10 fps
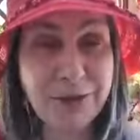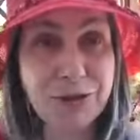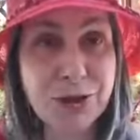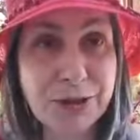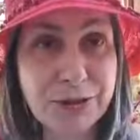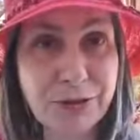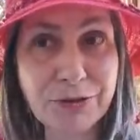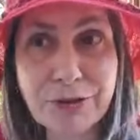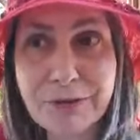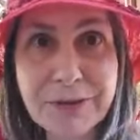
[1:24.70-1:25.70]
oggi è il
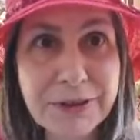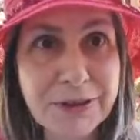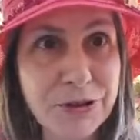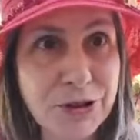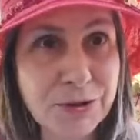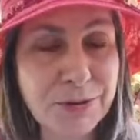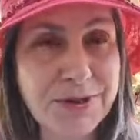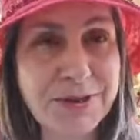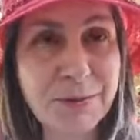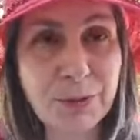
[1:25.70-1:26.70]
nostro
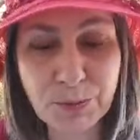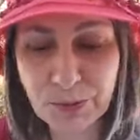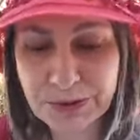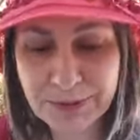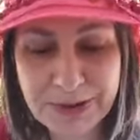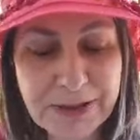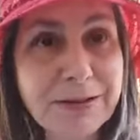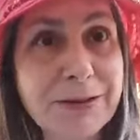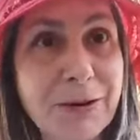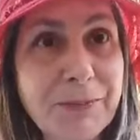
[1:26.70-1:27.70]
venticinquesimo
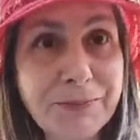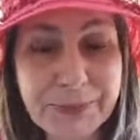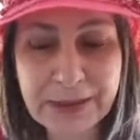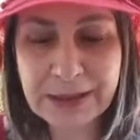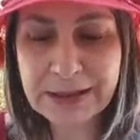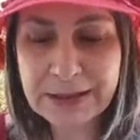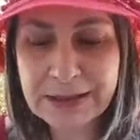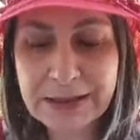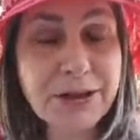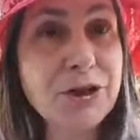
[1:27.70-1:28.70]
appuntamento,
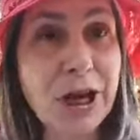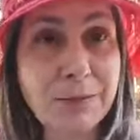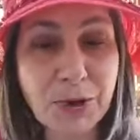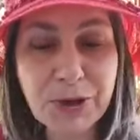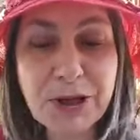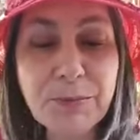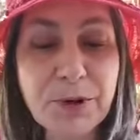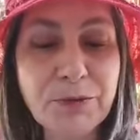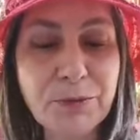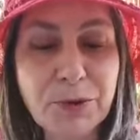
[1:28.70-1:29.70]
leggiamo Il
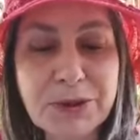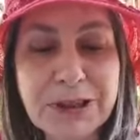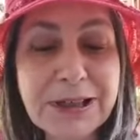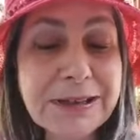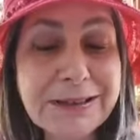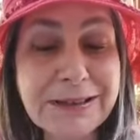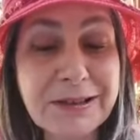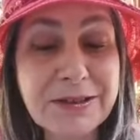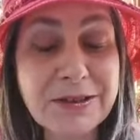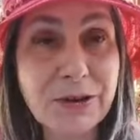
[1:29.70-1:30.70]
profumo di
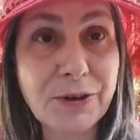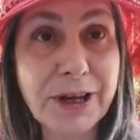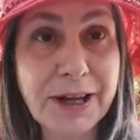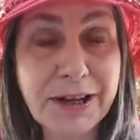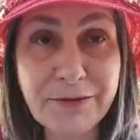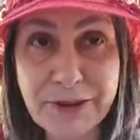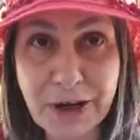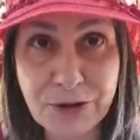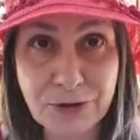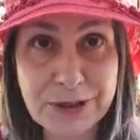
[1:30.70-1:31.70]
lentischio e il
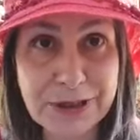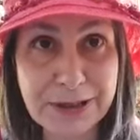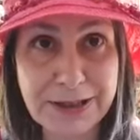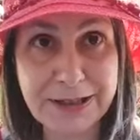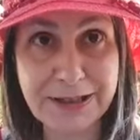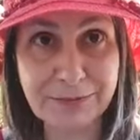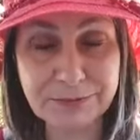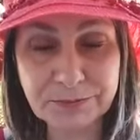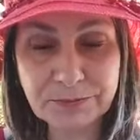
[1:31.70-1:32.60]
viaggio di Calica.